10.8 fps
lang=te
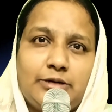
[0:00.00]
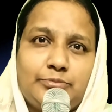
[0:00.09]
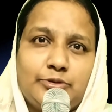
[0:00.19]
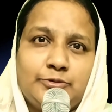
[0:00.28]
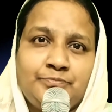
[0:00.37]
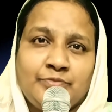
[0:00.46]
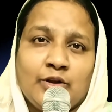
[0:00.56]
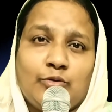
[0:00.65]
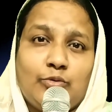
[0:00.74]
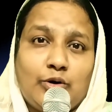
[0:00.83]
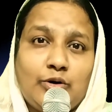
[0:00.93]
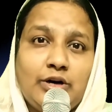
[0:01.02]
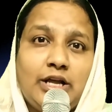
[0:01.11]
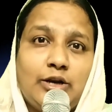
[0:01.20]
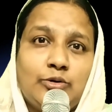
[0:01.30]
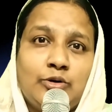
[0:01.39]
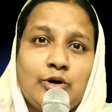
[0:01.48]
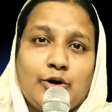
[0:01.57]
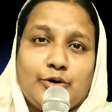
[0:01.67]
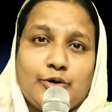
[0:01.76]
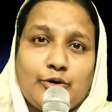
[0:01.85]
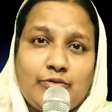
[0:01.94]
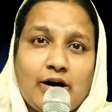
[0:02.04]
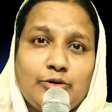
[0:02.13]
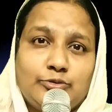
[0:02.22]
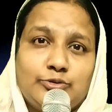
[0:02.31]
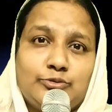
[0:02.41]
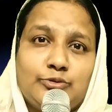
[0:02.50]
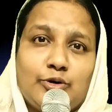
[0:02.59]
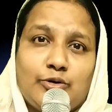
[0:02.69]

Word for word: ఉన్నప్పుడు ఓడలో నోవాహును